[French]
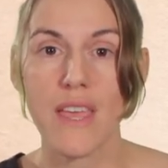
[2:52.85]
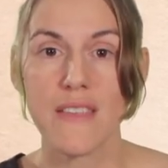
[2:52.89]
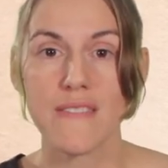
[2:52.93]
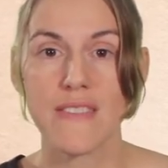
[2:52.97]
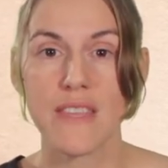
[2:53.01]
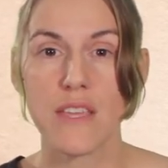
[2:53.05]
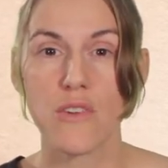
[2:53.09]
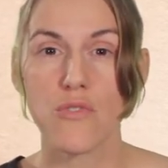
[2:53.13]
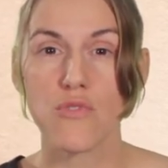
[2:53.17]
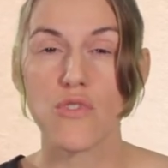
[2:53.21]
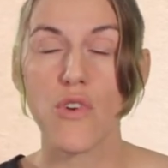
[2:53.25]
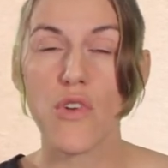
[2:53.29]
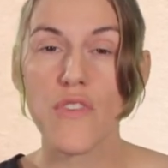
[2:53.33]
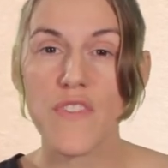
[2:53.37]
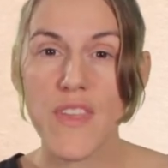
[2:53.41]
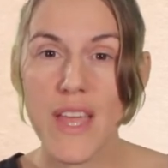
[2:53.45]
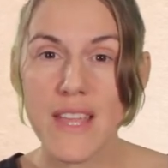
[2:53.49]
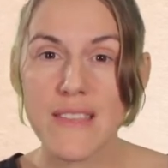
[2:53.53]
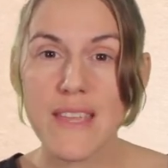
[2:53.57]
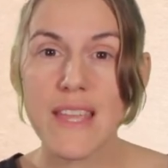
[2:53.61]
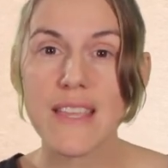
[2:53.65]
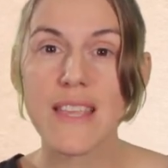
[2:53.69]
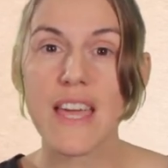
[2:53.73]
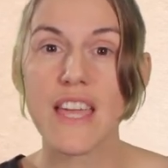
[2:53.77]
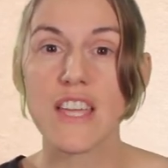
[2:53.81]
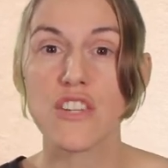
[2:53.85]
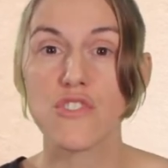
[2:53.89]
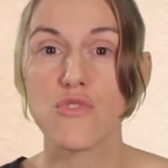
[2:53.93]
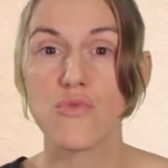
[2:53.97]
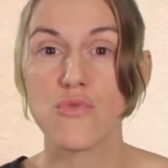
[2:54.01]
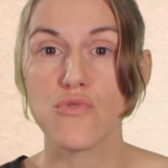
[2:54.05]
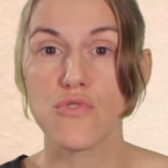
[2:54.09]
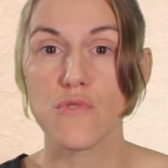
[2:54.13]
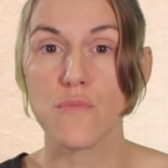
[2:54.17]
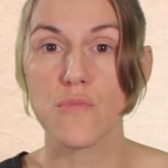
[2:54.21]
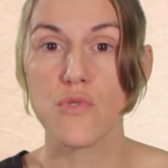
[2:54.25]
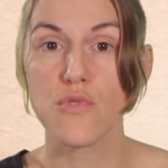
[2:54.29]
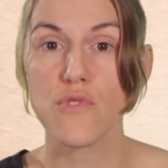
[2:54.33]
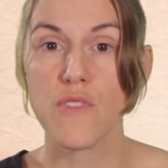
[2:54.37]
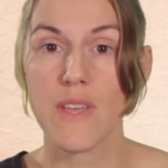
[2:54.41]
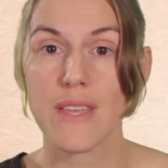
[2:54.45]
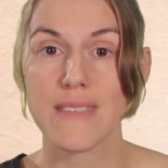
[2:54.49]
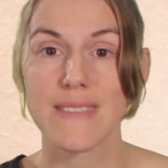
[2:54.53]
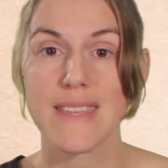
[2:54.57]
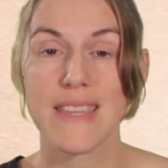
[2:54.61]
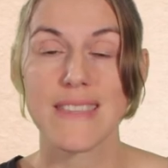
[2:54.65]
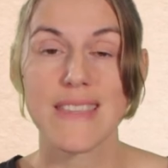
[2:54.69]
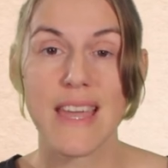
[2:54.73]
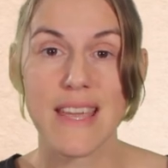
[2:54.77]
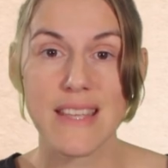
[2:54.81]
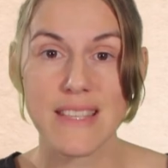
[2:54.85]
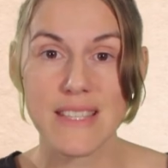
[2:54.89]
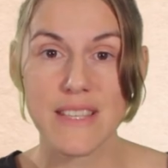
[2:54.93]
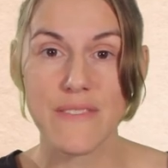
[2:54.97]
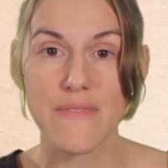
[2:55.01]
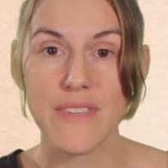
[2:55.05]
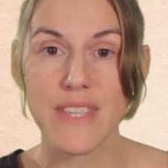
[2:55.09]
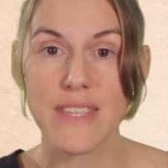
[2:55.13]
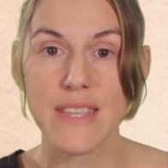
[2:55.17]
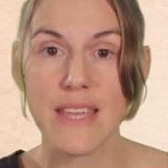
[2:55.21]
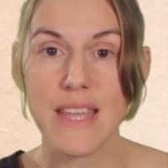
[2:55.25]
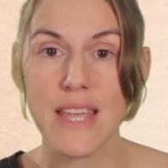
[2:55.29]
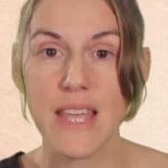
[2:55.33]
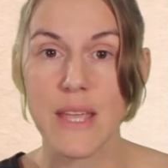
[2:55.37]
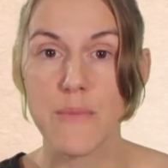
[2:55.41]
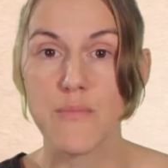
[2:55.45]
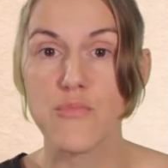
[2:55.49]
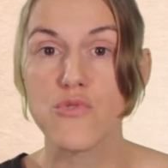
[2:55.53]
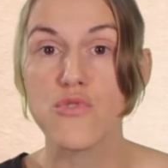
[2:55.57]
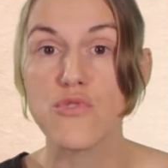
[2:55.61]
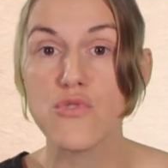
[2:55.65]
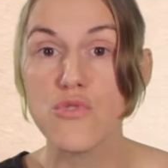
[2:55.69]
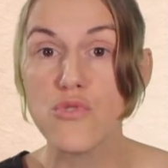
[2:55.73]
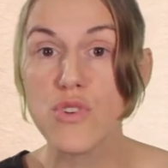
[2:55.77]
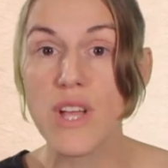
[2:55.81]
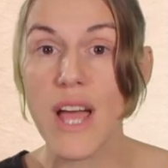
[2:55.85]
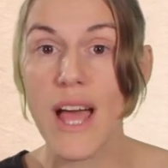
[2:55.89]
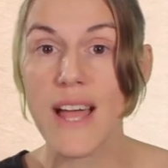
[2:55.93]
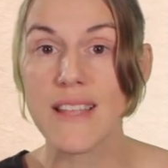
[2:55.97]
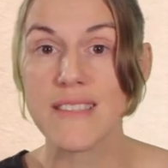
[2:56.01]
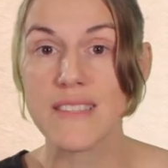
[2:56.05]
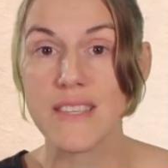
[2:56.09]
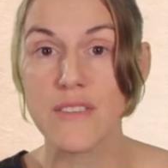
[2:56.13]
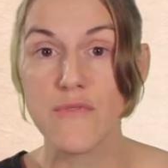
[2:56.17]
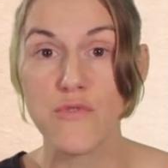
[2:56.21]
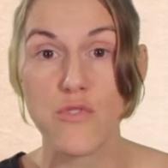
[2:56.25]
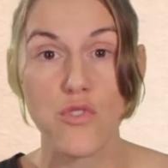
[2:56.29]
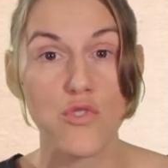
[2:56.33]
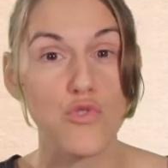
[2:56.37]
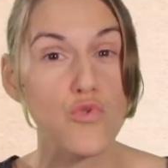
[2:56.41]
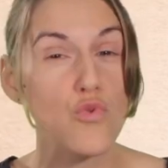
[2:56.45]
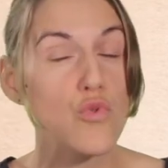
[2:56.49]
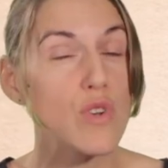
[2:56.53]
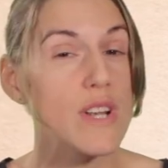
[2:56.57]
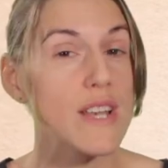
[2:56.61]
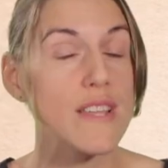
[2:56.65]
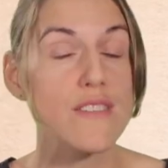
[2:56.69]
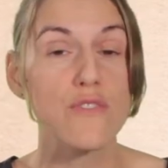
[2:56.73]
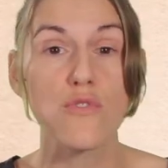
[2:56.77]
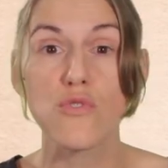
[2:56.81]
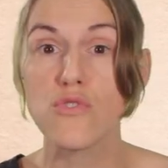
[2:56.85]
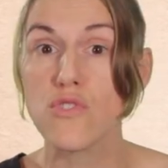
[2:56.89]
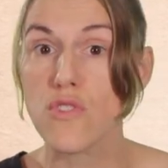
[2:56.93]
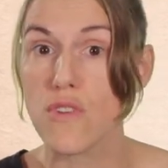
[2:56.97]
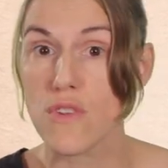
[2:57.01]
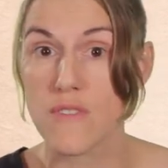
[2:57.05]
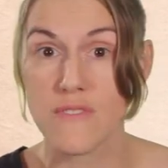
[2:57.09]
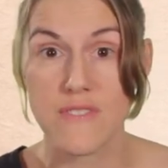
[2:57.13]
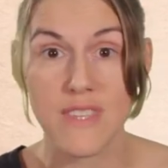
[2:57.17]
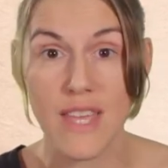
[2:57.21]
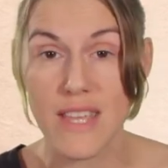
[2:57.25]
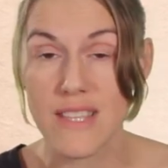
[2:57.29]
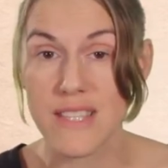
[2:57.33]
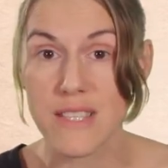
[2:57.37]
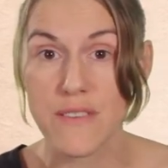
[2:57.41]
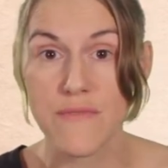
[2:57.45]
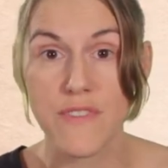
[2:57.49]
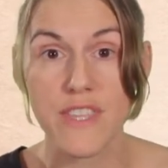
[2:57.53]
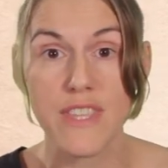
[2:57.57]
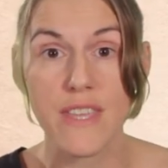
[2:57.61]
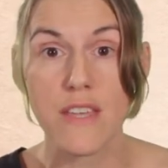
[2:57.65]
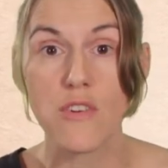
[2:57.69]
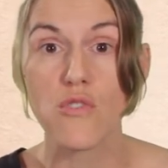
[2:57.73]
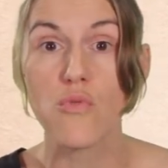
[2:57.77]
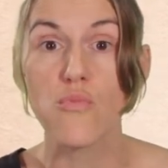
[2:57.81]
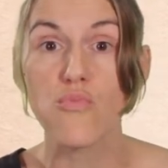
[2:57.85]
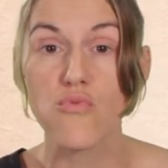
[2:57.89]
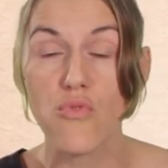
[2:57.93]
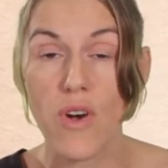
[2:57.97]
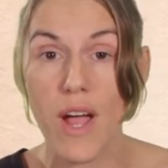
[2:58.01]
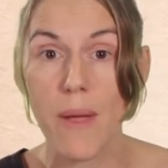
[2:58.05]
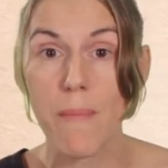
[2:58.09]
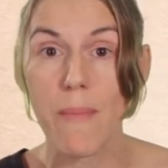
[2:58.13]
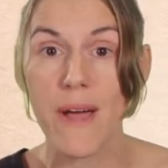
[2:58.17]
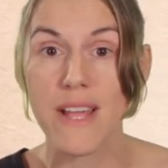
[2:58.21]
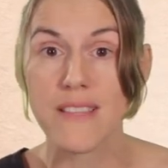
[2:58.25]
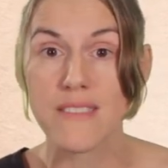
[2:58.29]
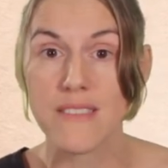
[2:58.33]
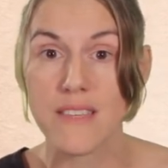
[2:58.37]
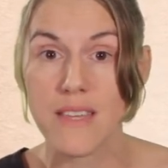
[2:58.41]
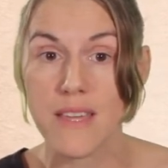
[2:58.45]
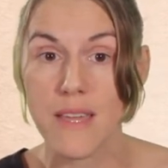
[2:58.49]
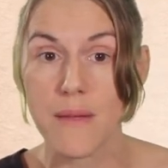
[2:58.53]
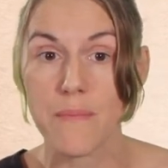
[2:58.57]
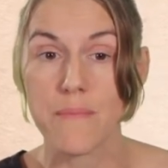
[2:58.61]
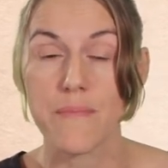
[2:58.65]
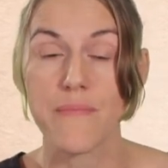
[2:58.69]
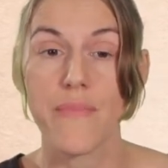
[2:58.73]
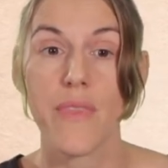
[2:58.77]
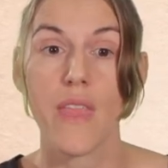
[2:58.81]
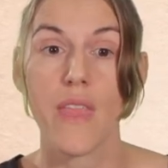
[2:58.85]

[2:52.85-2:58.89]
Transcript: c'est que dans certaines régions du monde, cette activité est plus lucrative que toutes les autres activités qu'on pourrait pratiquer.